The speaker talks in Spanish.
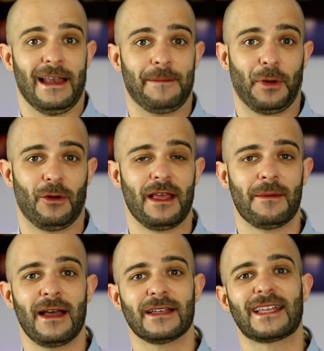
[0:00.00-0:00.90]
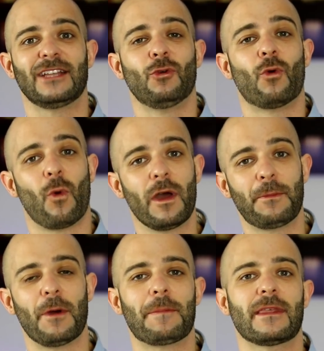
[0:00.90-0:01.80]
El problema es que tu
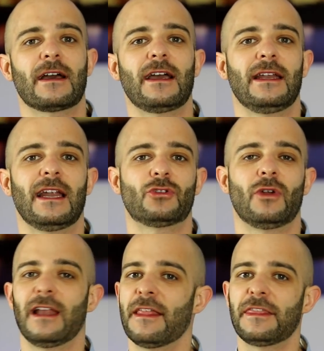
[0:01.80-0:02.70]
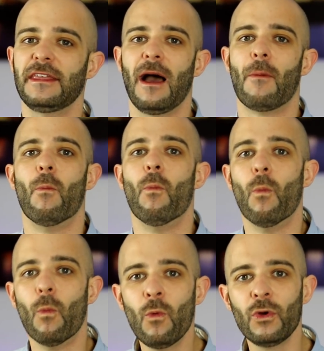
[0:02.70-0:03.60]
cuerpo empieza a generar tolerancia
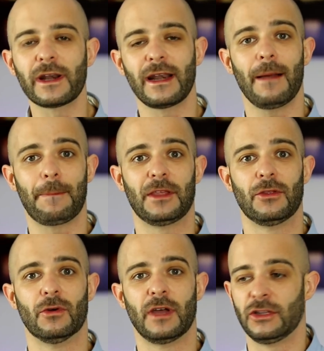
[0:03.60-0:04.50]
muy rápido,